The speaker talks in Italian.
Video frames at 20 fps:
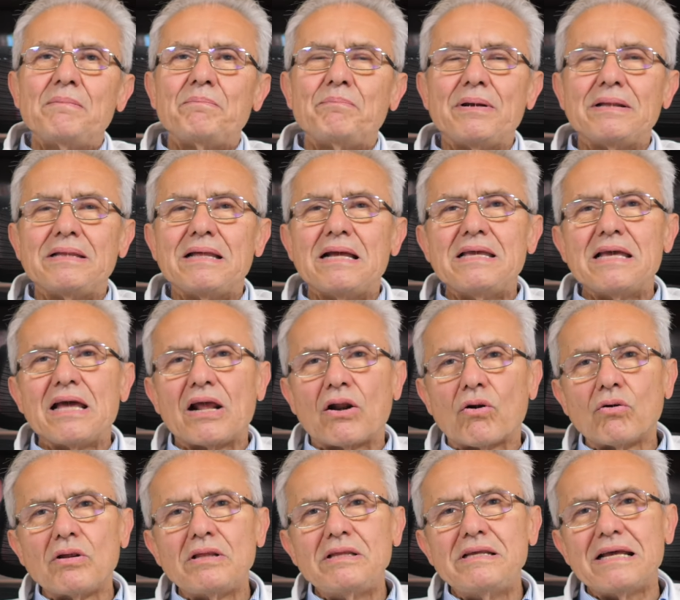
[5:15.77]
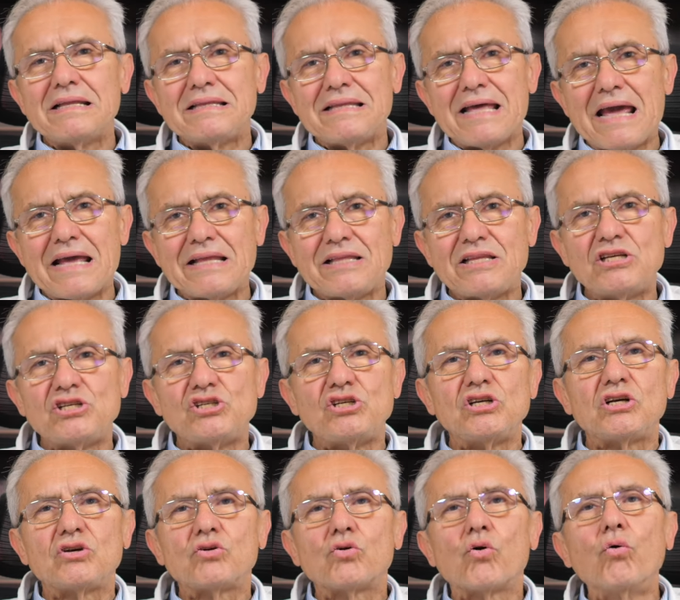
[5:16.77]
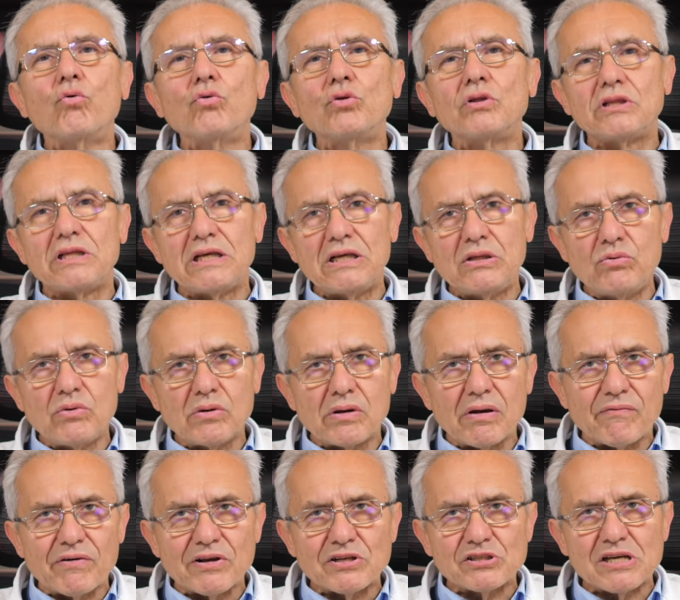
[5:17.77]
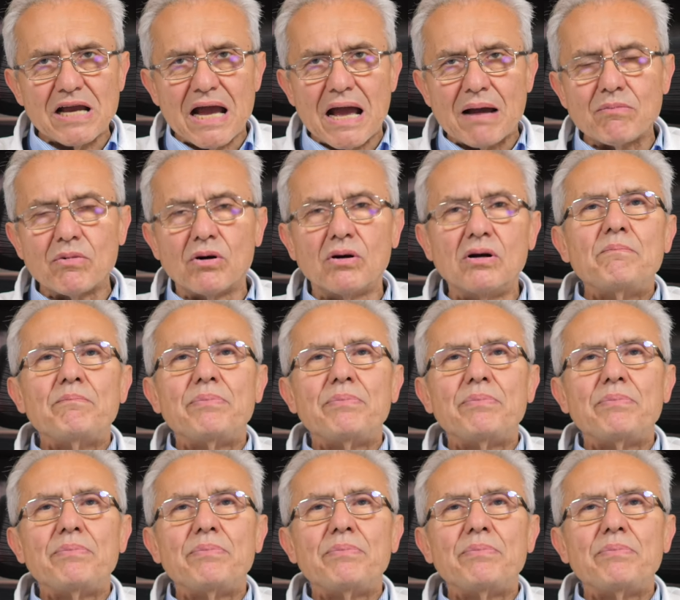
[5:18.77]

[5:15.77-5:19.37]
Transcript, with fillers: per degli errori dietetici continui che facciamo,